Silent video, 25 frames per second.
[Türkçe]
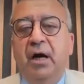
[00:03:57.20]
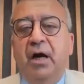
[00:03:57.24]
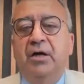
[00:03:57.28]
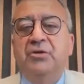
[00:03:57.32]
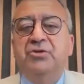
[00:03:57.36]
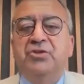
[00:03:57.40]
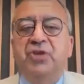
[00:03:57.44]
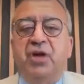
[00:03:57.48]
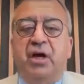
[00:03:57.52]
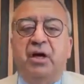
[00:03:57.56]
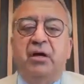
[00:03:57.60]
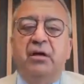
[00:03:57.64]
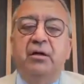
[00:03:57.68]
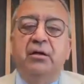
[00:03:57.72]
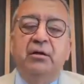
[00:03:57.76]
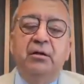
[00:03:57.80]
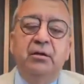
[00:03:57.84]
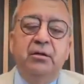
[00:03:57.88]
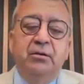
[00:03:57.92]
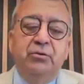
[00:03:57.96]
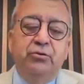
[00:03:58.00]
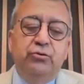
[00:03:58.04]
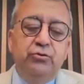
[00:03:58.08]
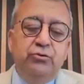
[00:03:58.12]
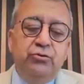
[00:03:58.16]
Ancak
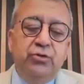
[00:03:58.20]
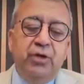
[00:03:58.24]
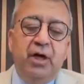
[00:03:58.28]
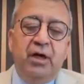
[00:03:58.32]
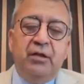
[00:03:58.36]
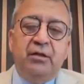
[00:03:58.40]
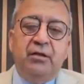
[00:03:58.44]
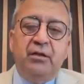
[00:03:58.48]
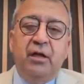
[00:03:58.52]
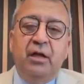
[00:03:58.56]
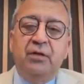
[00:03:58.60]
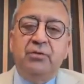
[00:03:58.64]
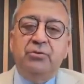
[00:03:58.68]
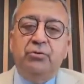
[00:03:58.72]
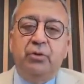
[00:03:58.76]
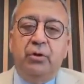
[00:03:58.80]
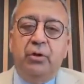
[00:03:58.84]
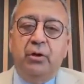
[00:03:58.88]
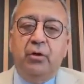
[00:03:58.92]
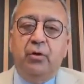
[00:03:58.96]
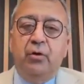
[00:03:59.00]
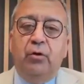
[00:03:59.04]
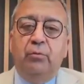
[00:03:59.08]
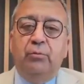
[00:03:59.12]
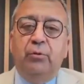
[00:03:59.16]
şu saatten
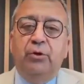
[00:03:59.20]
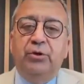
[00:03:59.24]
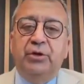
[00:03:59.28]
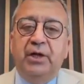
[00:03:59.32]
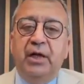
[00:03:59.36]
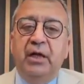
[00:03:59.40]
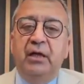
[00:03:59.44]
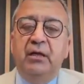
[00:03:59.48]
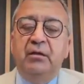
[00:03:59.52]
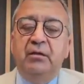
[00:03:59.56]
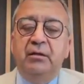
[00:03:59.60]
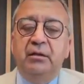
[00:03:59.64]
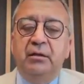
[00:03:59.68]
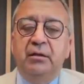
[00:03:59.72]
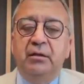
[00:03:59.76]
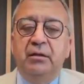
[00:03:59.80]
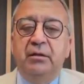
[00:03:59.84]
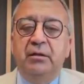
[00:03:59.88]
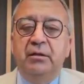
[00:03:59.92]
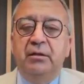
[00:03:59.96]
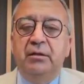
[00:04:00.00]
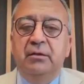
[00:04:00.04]
sonra o model e,